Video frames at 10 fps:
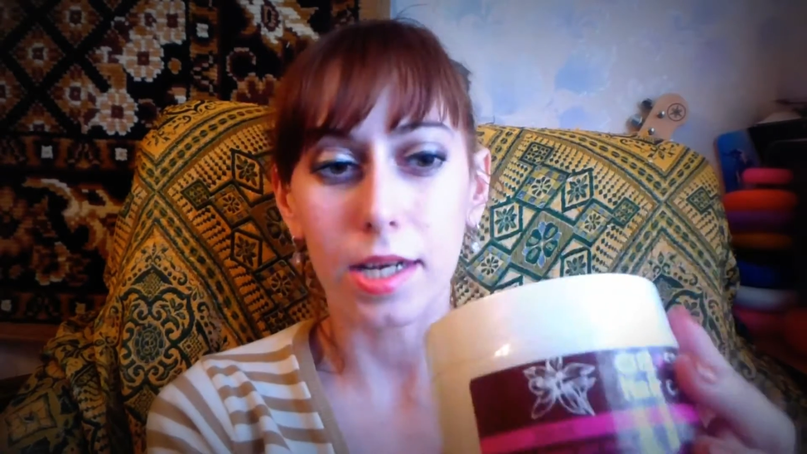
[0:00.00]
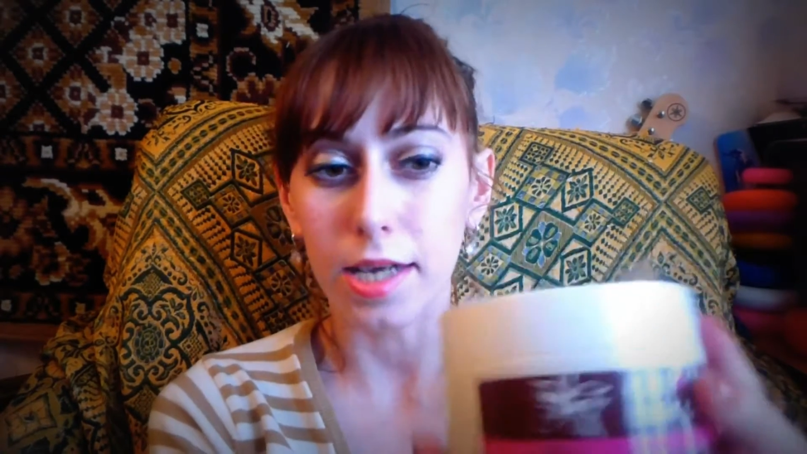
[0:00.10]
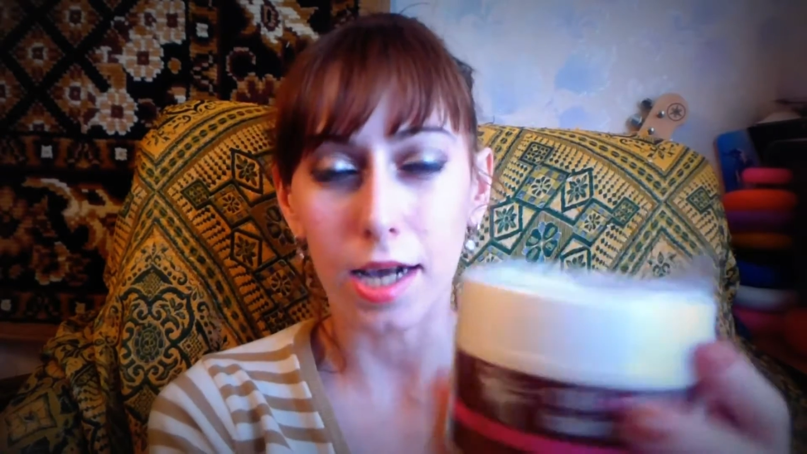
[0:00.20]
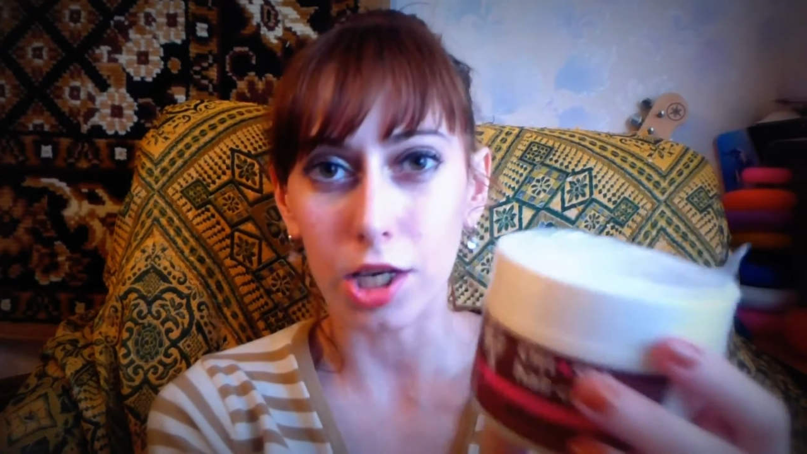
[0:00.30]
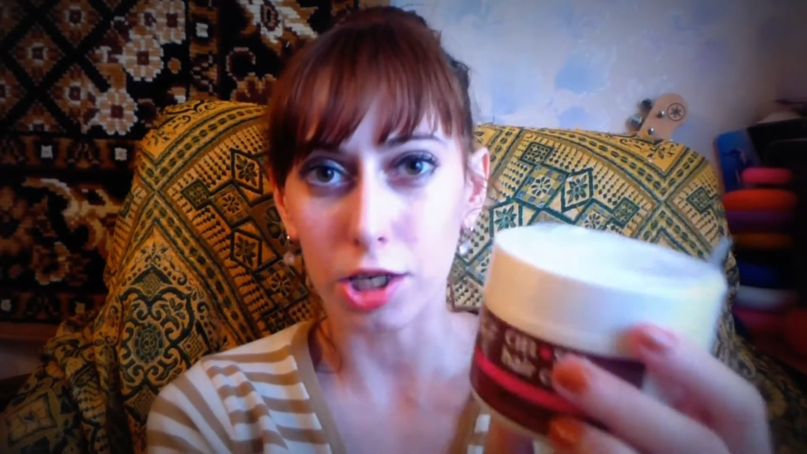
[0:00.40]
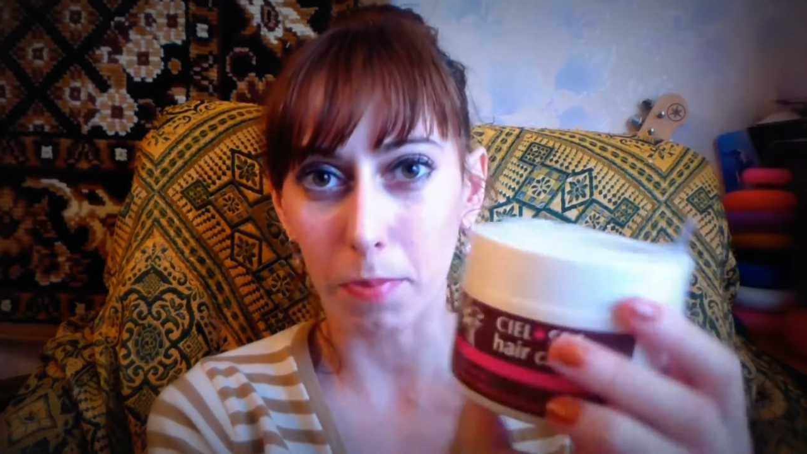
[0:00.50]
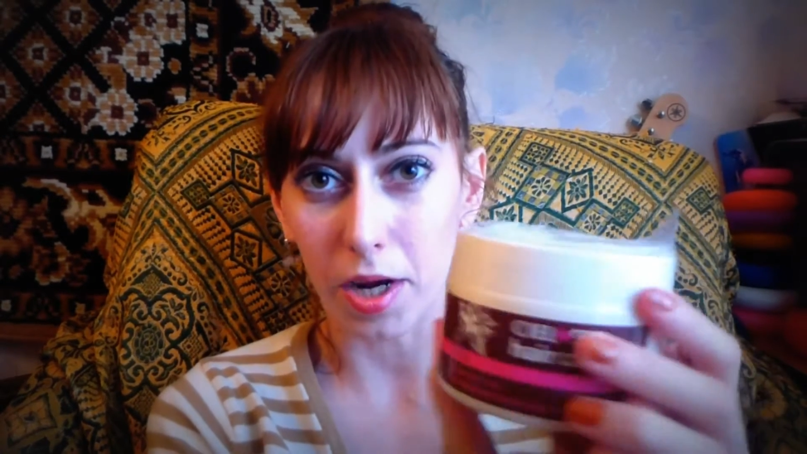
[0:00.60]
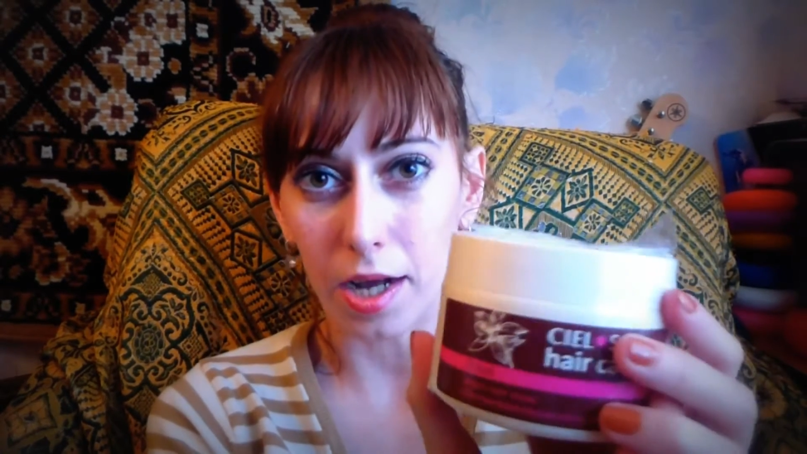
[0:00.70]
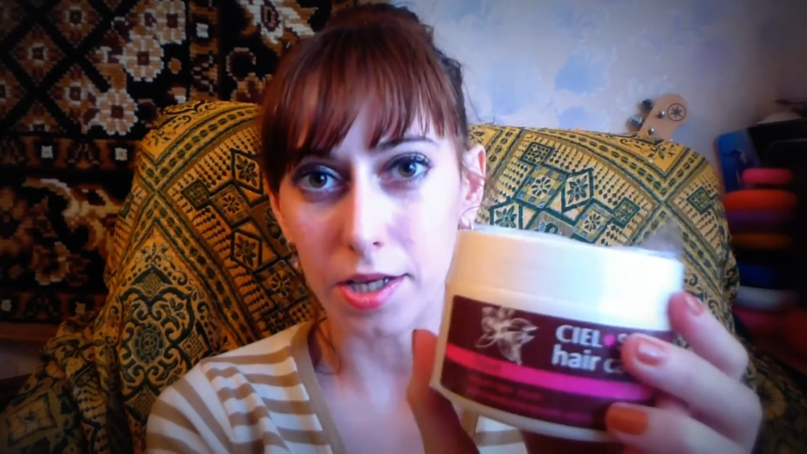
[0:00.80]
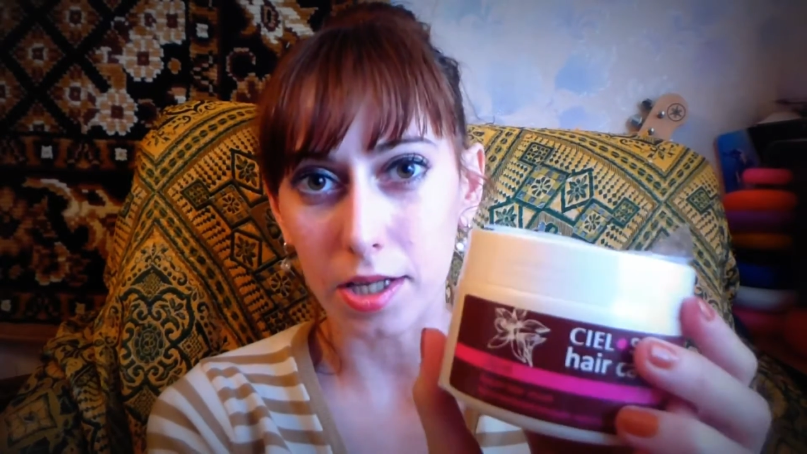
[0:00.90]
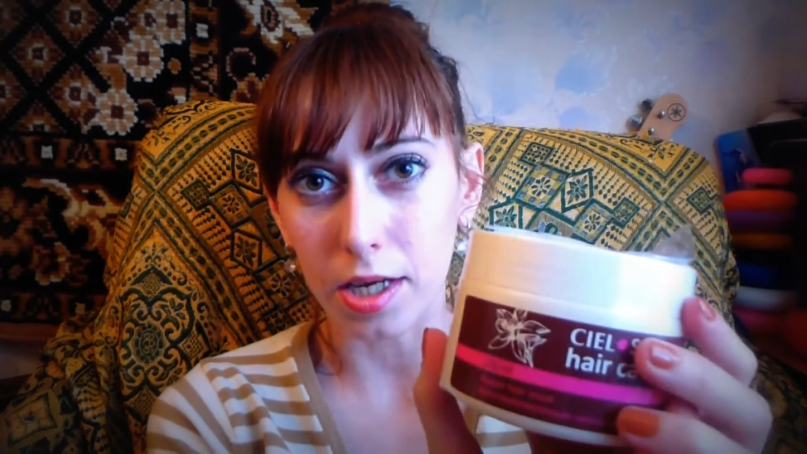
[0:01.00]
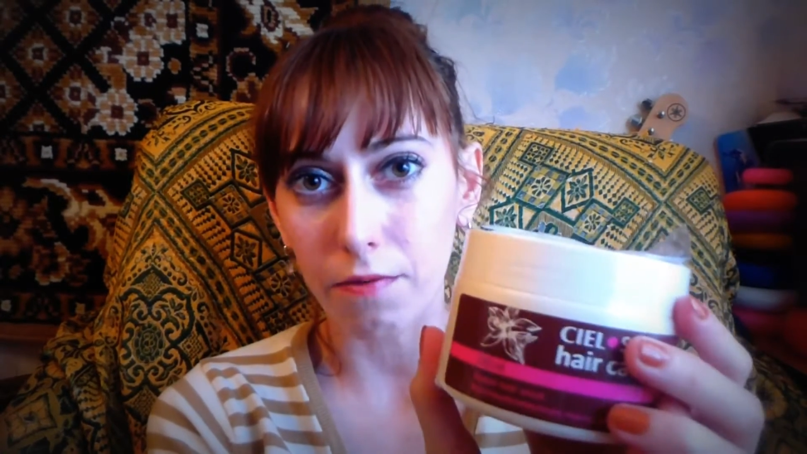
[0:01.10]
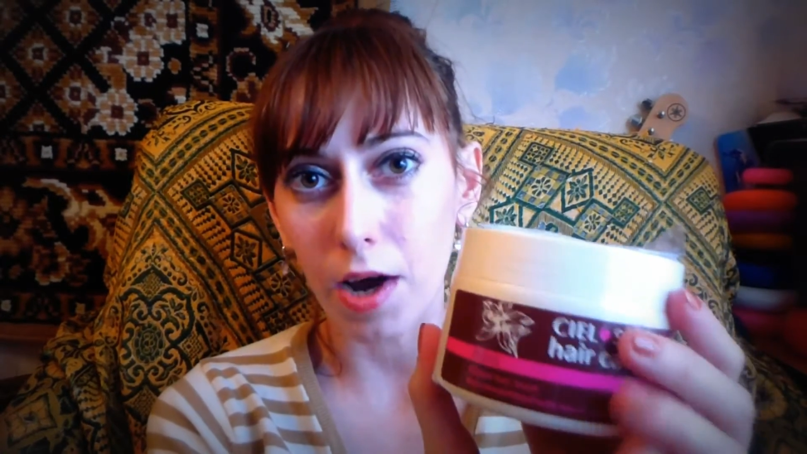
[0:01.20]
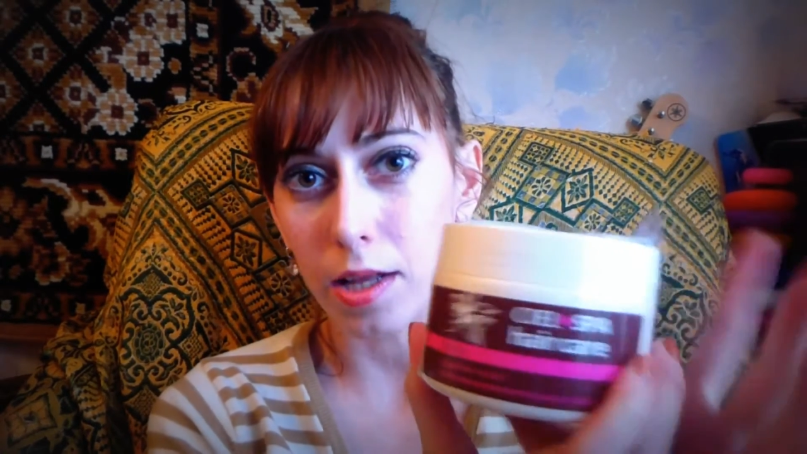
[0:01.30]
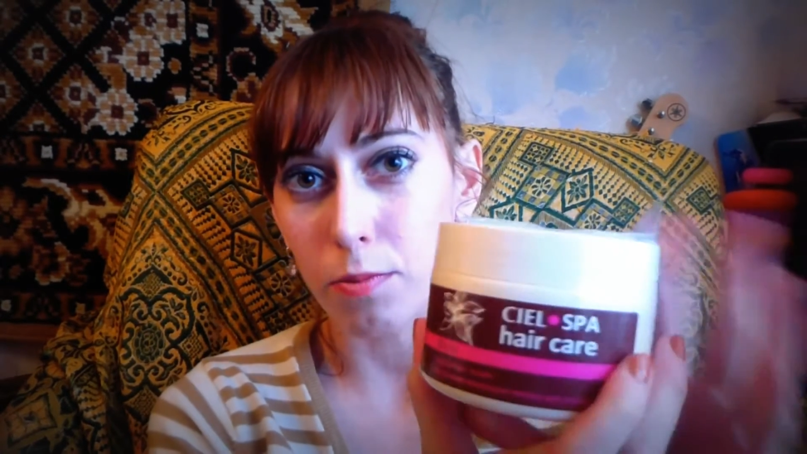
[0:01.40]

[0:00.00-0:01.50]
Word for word: Я даже пока не открывала,